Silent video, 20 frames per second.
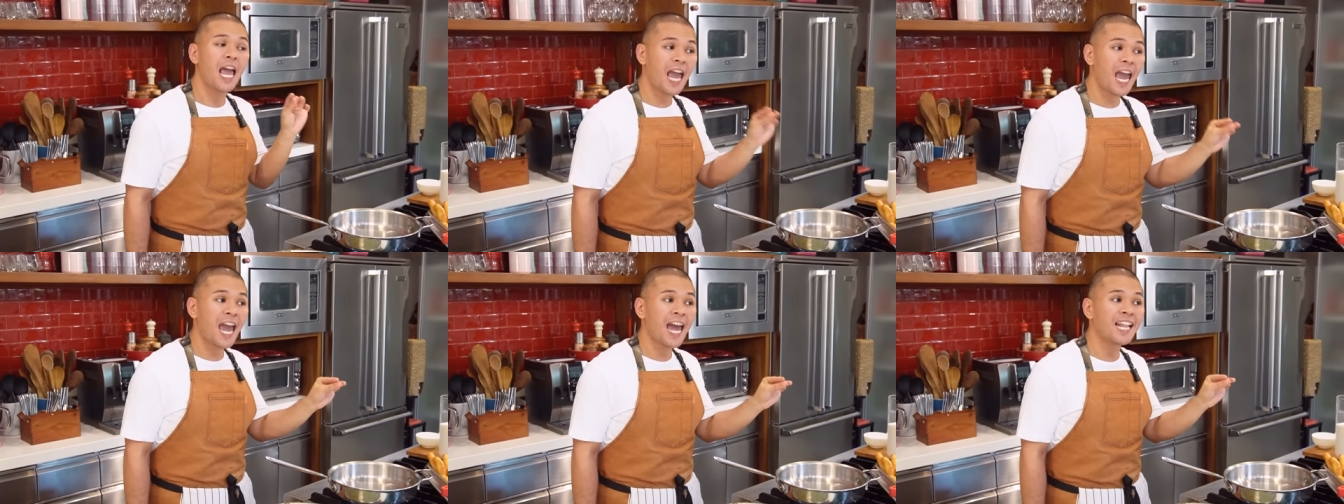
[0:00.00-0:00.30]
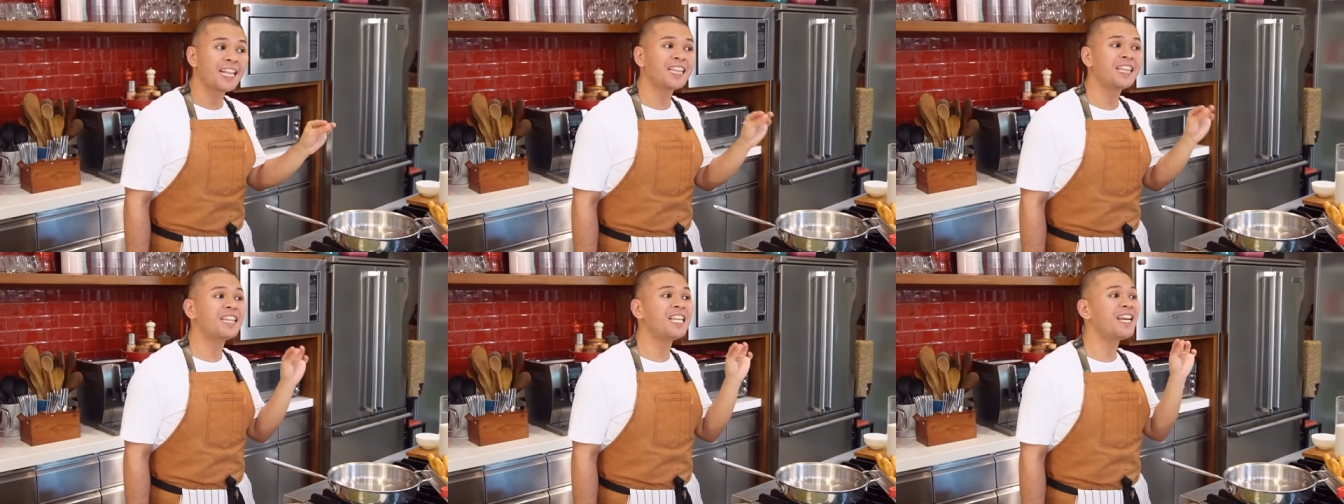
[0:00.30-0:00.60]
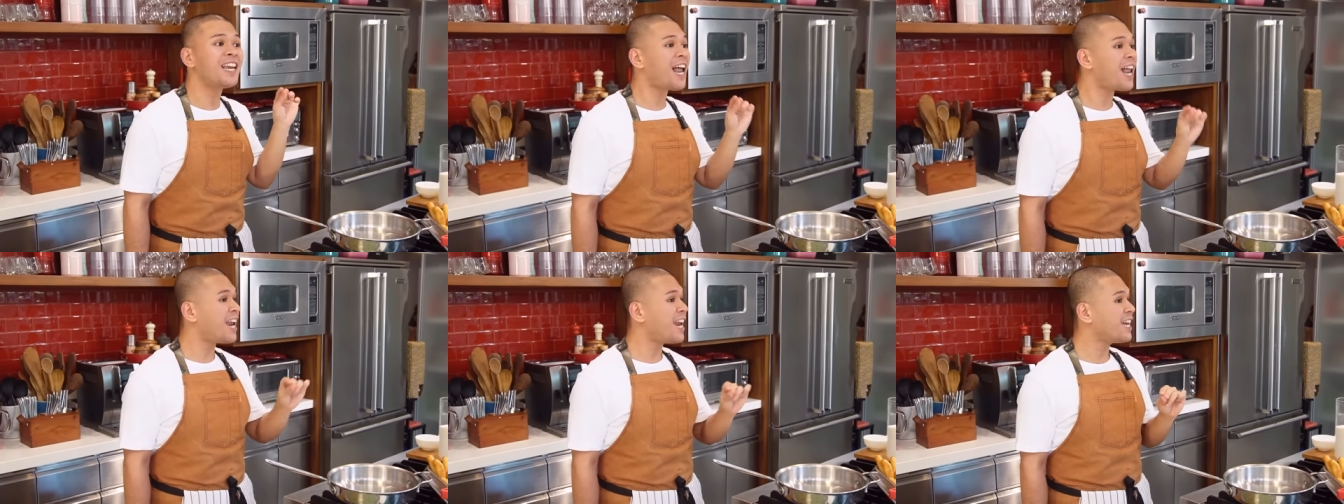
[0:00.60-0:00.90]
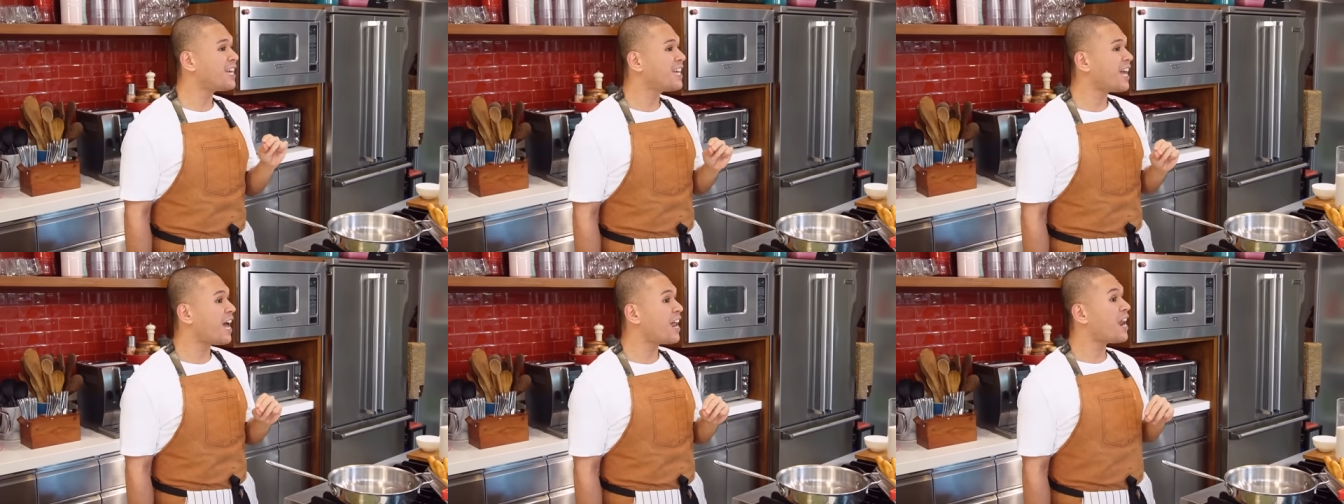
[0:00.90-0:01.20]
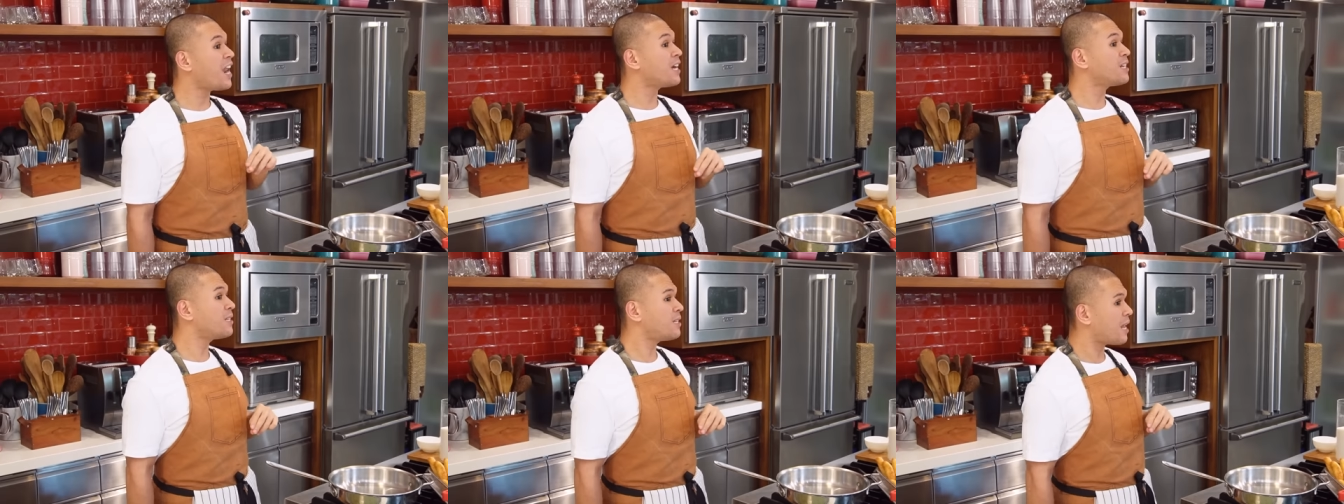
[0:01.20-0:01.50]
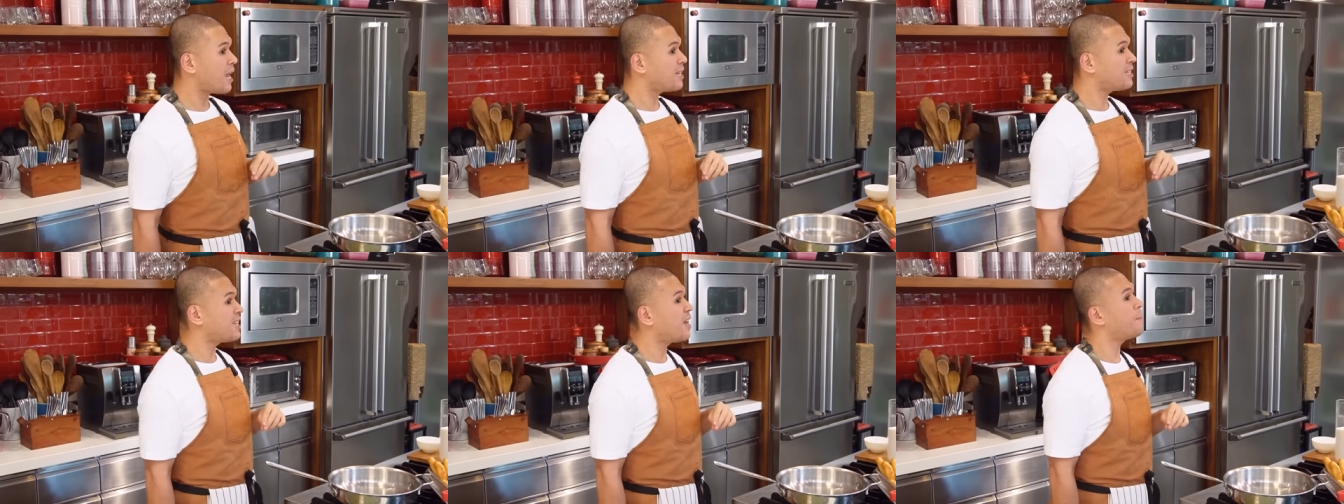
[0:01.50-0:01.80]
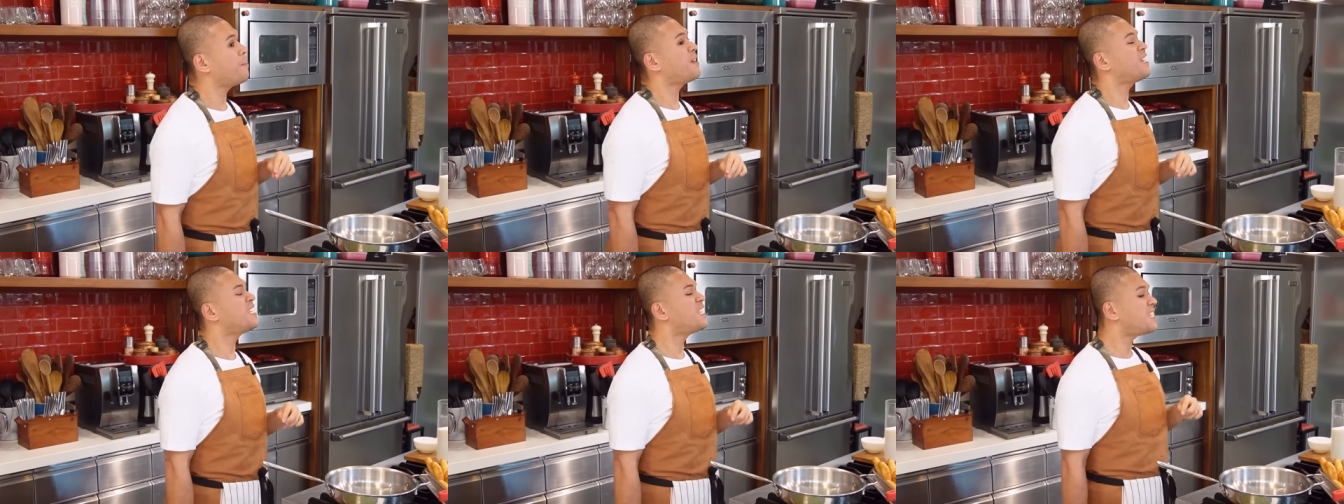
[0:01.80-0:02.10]
and nilalagyan ng
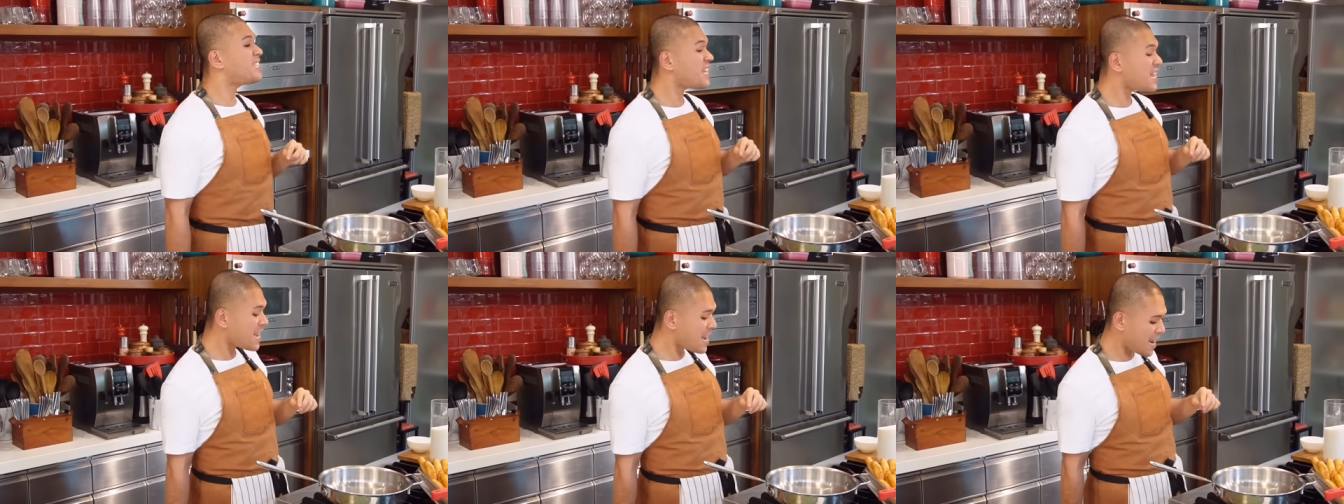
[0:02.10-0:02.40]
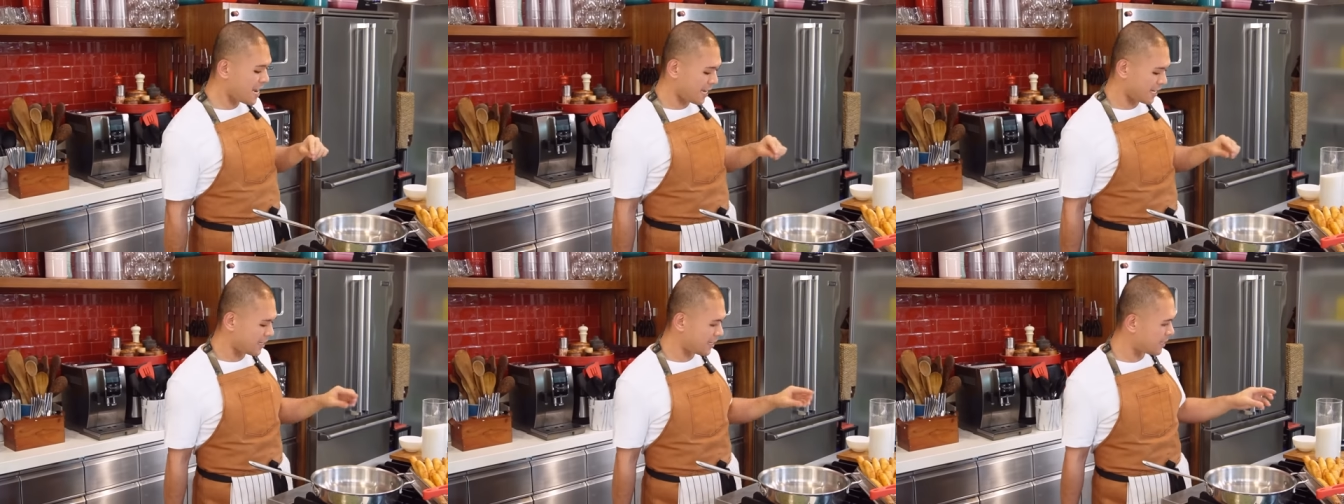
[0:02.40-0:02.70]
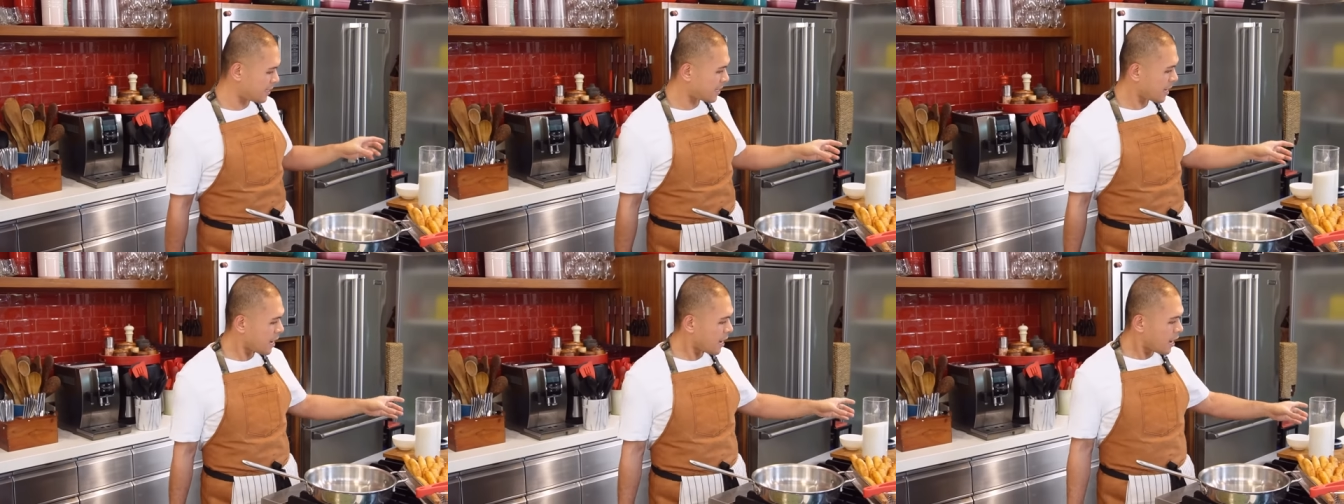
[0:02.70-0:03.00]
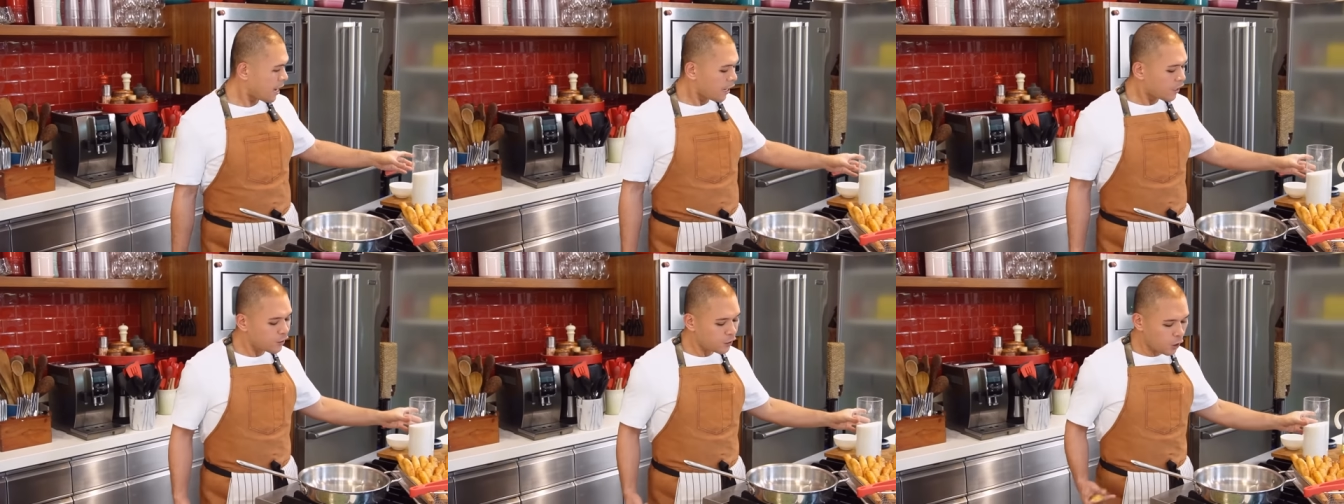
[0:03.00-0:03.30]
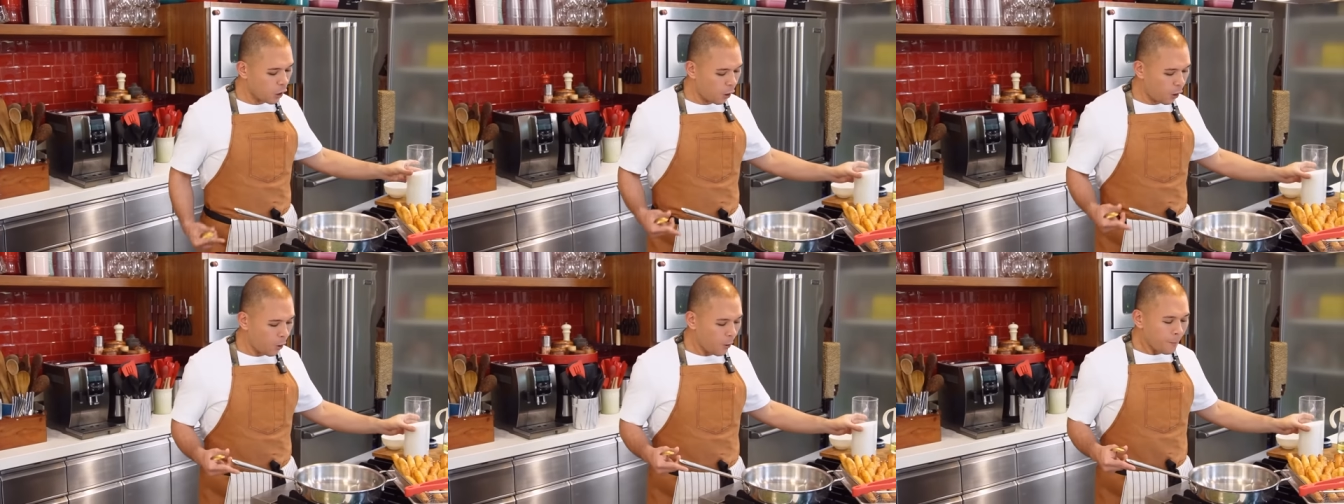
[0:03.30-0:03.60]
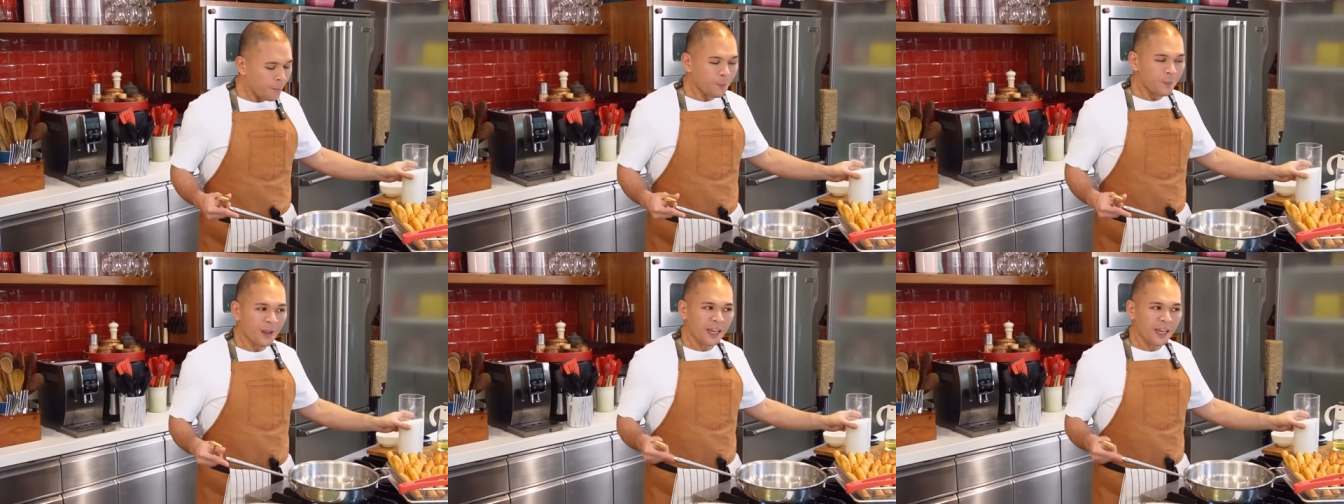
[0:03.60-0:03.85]
sesame seeds. So,